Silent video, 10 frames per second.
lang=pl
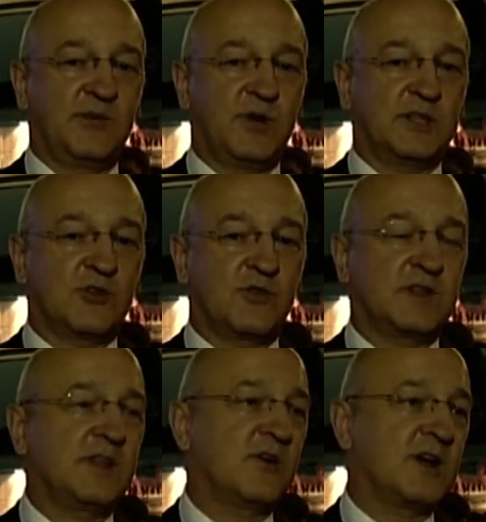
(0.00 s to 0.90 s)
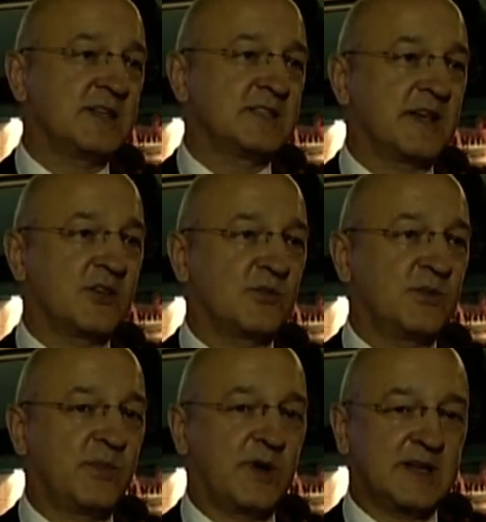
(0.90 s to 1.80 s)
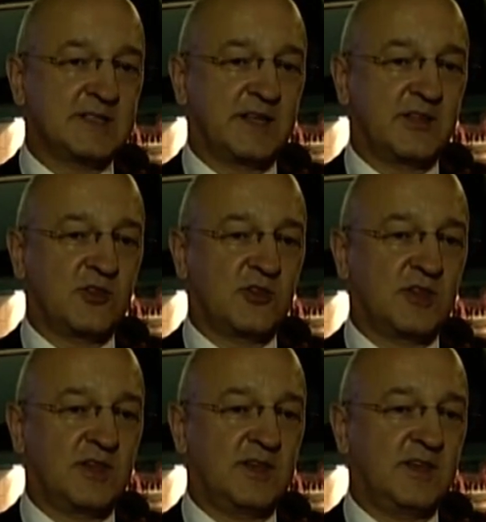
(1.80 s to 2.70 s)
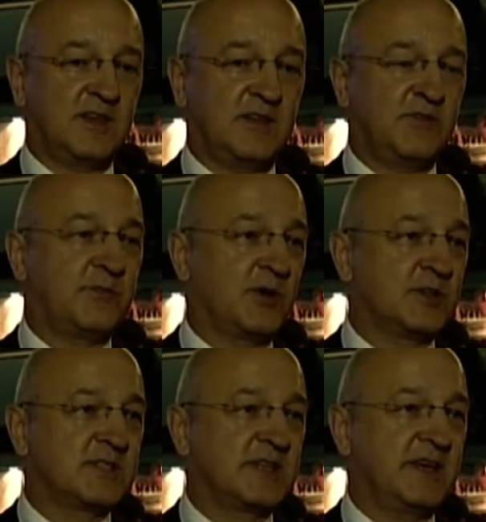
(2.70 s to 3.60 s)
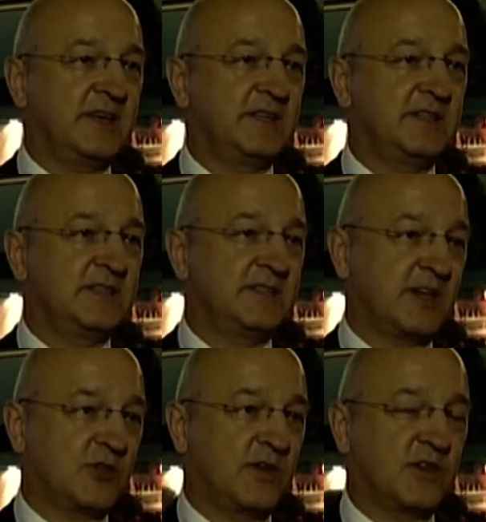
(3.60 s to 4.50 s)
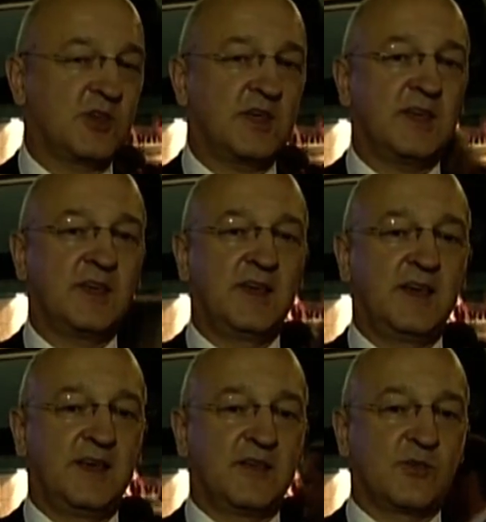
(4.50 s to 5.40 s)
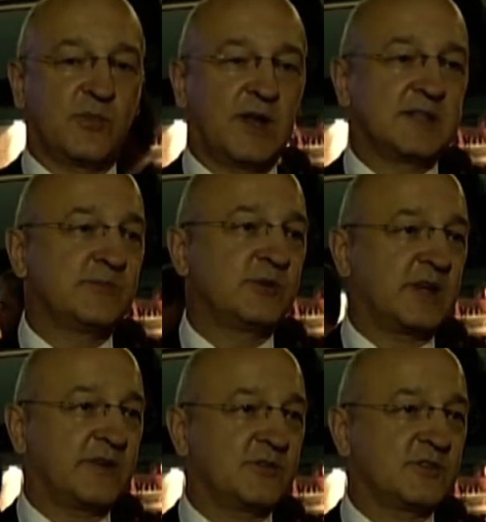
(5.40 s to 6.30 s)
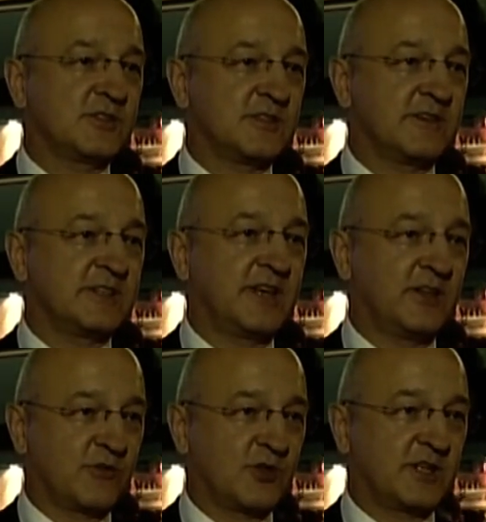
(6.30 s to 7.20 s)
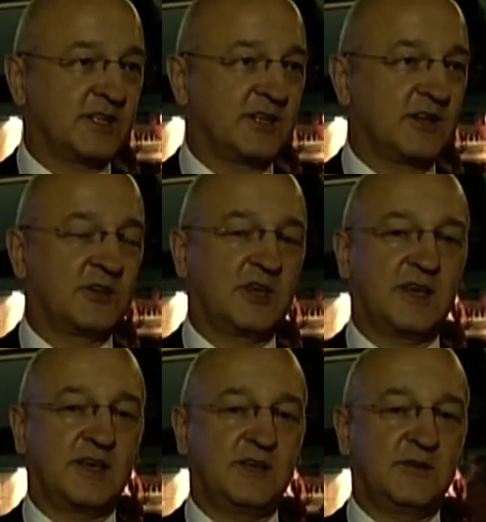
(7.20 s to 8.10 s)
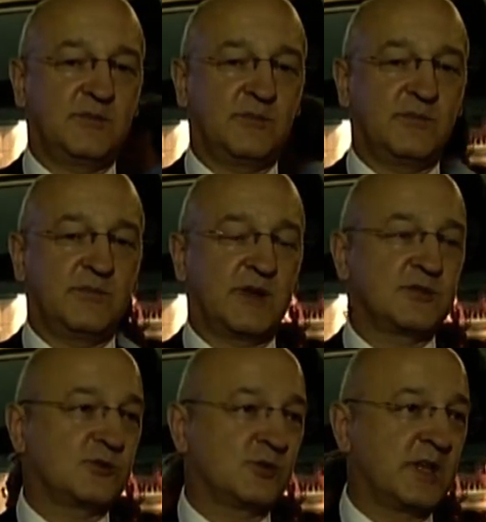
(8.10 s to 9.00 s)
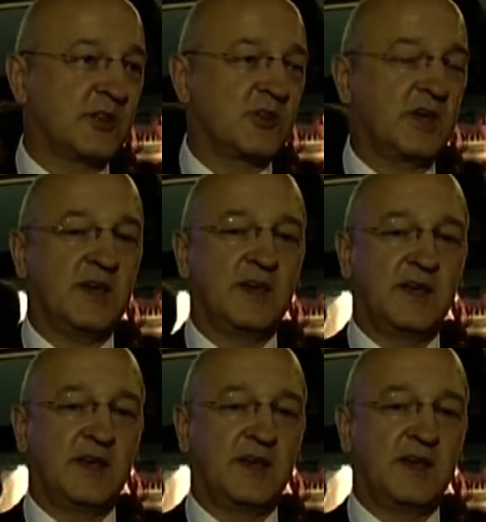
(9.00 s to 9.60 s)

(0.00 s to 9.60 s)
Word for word: Była to świetna okazja, żeby pokazać e, i w Polsce, i na świecie, że Polacy potrafią stosować najnowsze technologie bardzo skutecznie.